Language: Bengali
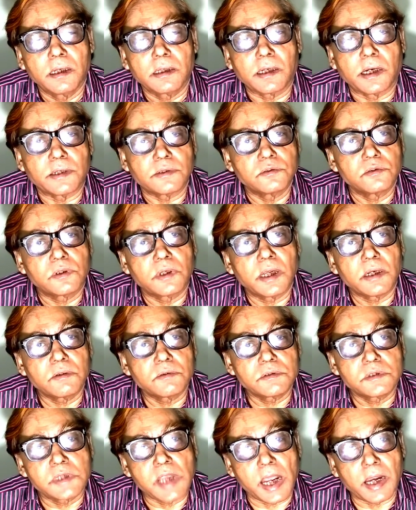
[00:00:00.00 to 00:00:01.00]

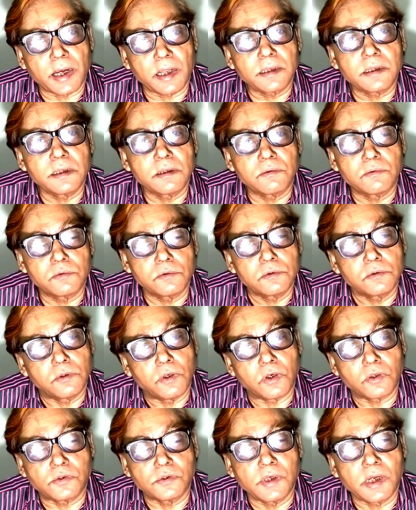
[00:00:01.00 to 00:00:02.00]
কার্যকারণ ছাড়া কি কোনো
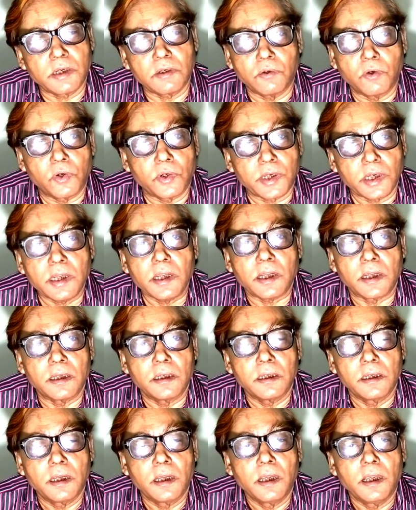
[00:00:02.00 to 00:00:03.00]
ঘটনা ঘটে
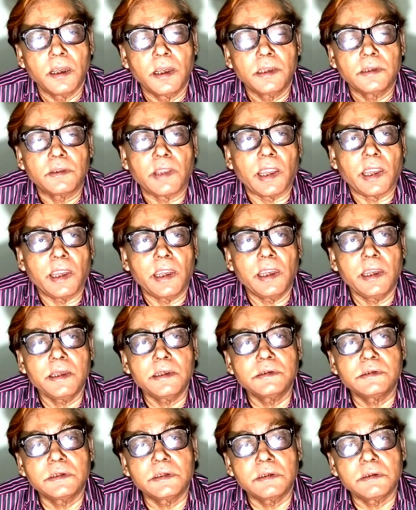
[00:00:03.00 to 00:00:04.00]
তো এই
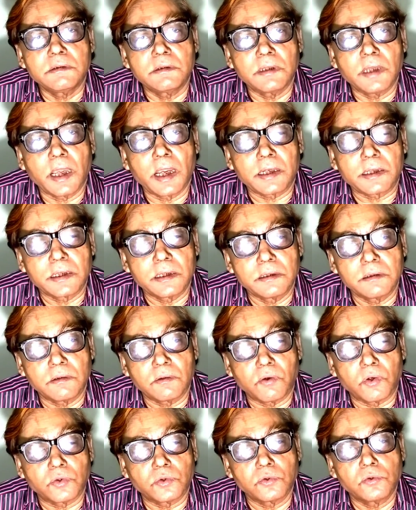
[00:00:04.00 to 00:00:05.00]
যে
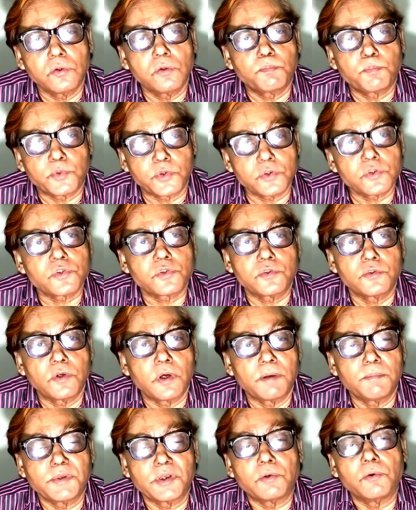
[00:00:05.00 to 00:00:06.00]
কতগুলো প্রশ্ন
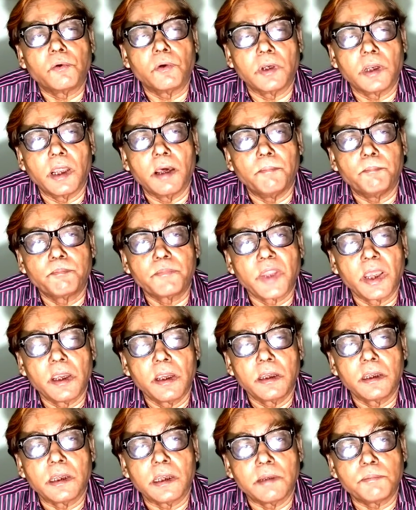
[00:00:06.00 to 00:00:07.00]
আমি করলাম
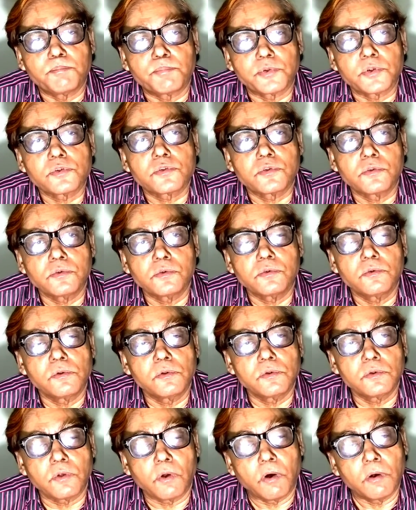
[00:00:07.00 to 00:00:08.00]
এই
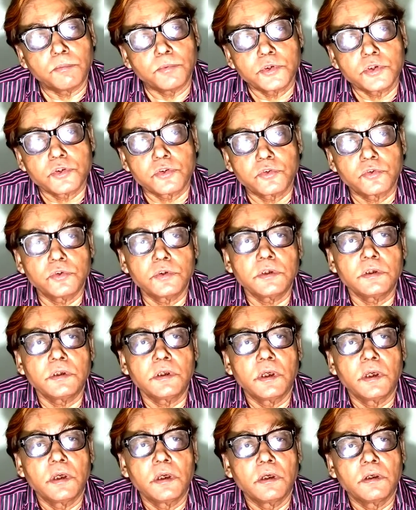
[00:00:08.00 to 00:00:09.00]
প্রশ্নগুলোর অবশ্যই
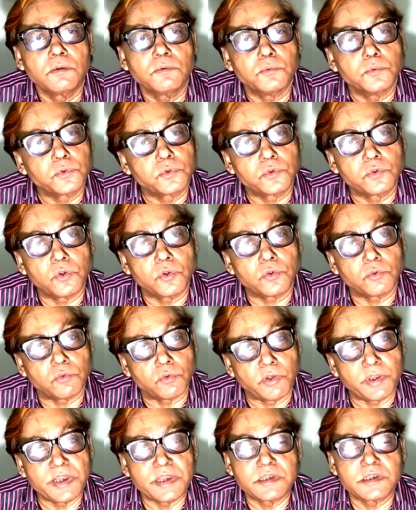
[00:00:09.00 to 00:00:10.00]
উত্তর
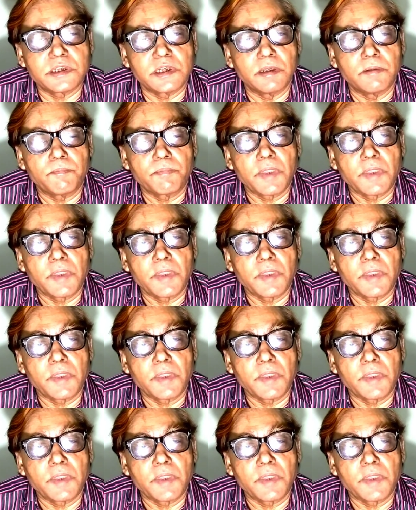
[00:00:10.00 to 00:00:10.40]
রয়েছে